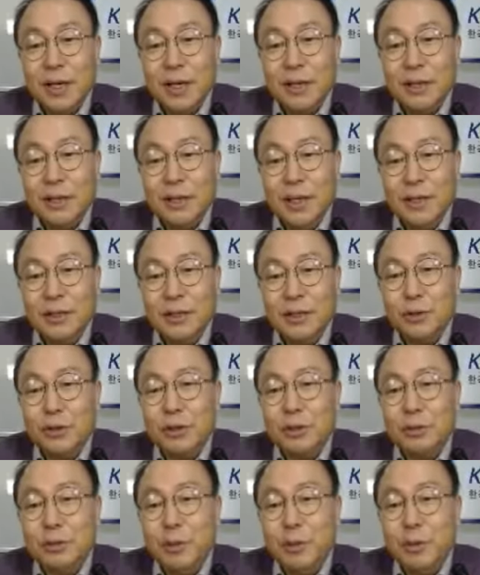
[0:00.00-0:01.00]
게
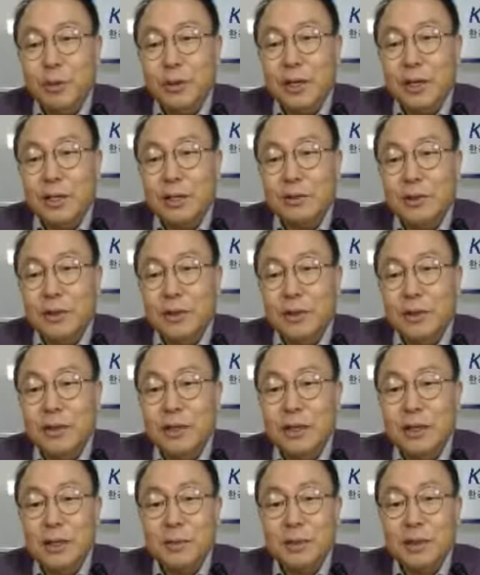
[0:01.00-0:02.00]
수치로 표시할 수
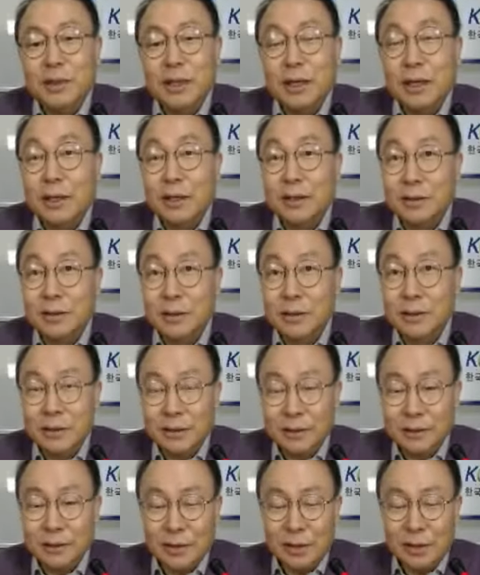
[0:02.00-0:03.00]
있느냐입니다.
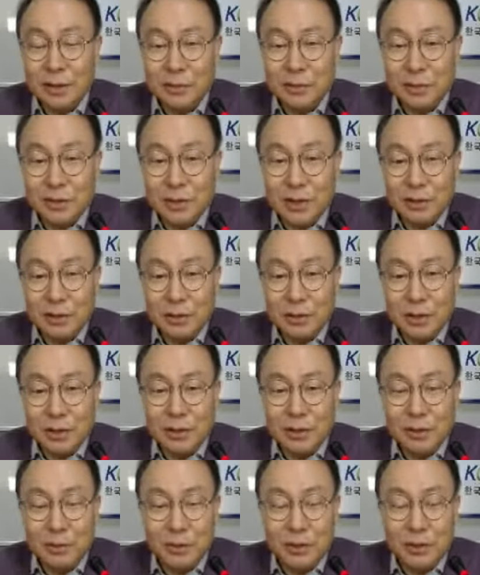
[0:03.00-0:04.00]
그래서 상업성장
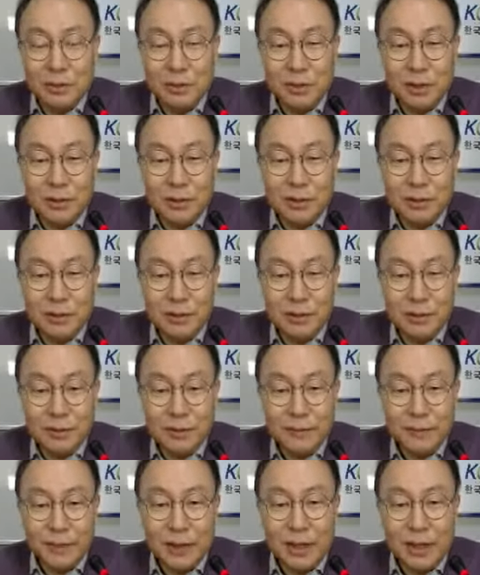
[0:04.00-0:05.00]
기술과제 보시면은
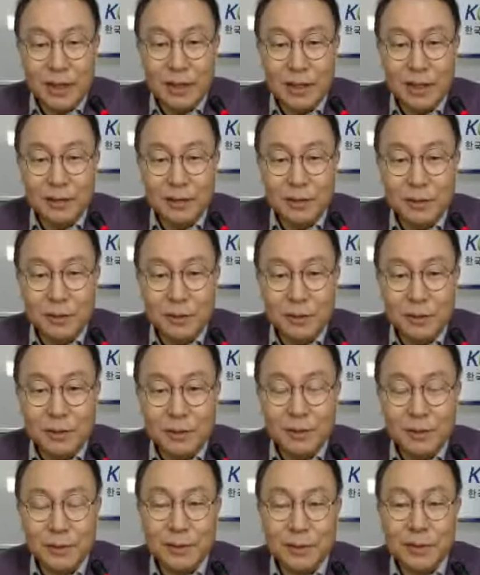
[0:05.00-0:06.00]
그
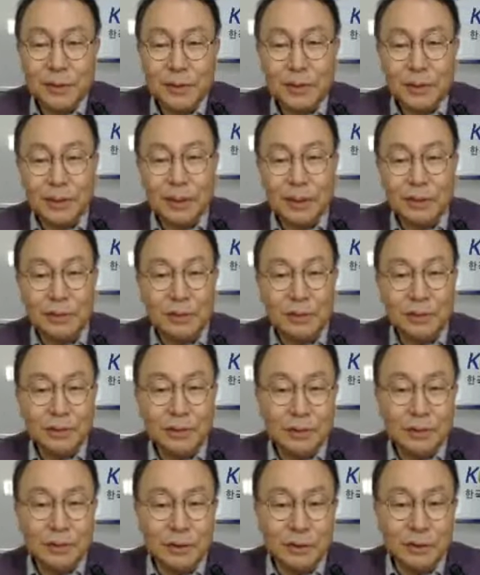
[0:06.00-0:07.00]
안에도
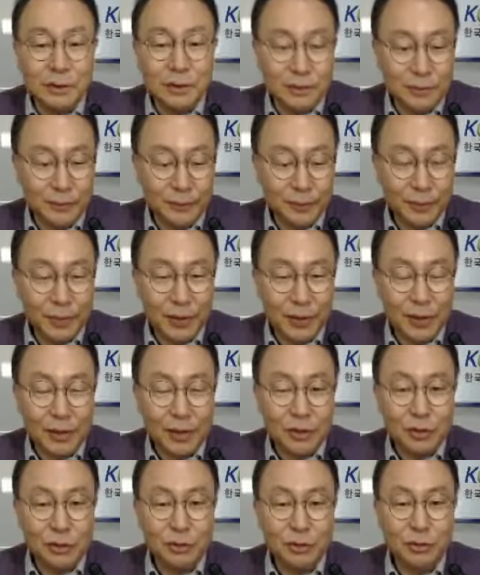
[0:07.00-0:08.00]
성능을
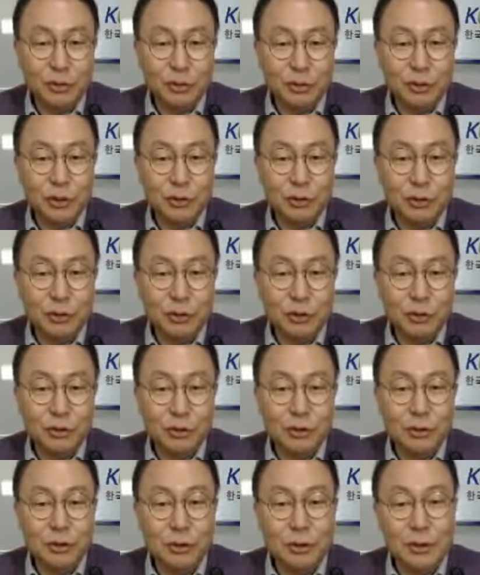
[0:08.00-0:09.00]
수치로
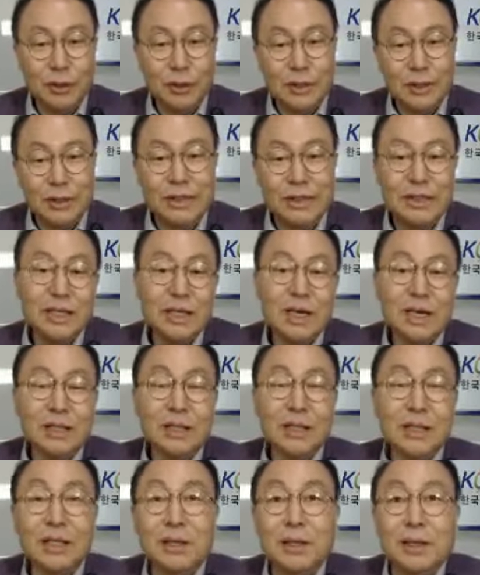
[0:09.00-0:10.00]
측정하는
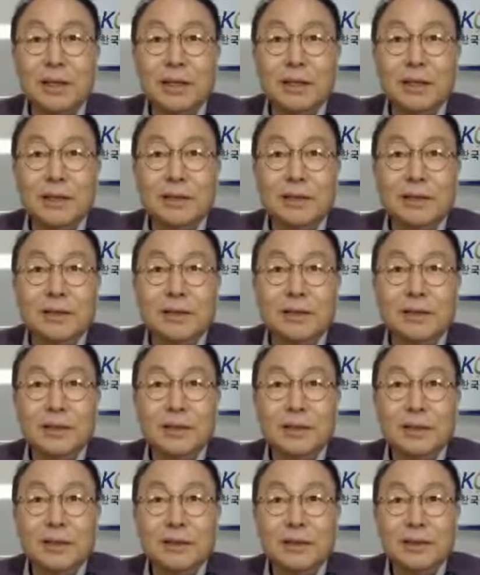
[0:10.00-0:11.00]
게 나와요.
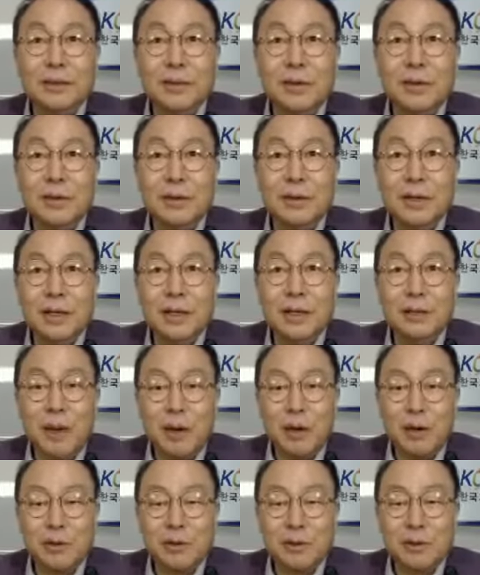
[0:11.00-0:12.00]
그래서 뭐 거기에는
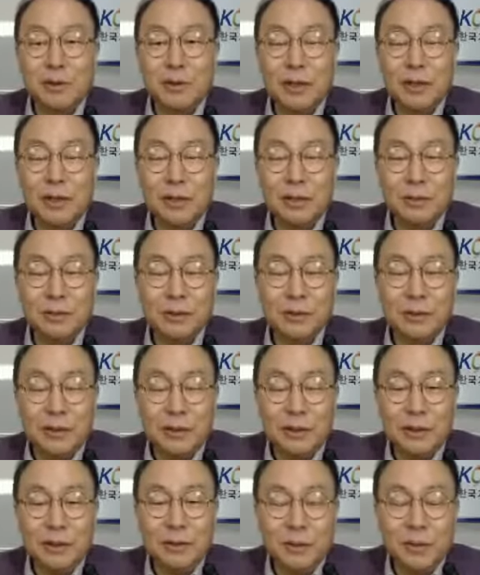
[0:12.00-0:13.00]
바우처를
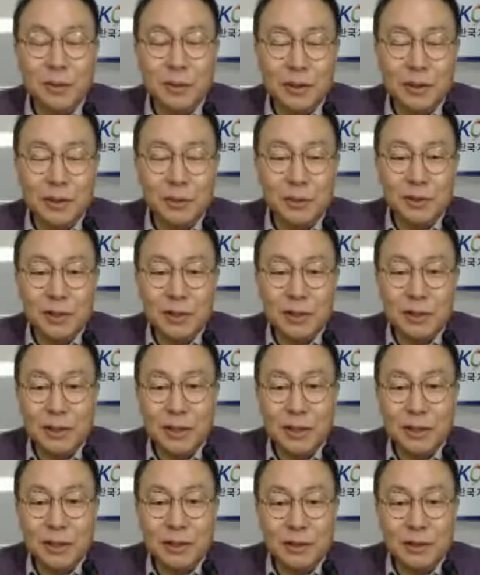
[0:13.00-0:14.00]
써가지고선 뭐
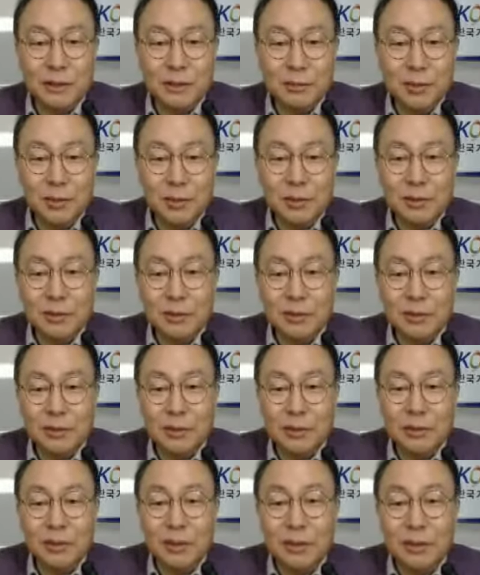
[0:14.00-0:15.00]
20%까지는 뭐 성능
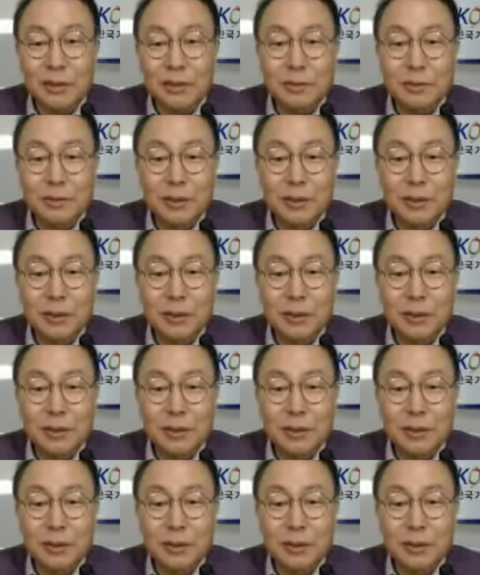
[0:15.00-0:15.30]
측정안을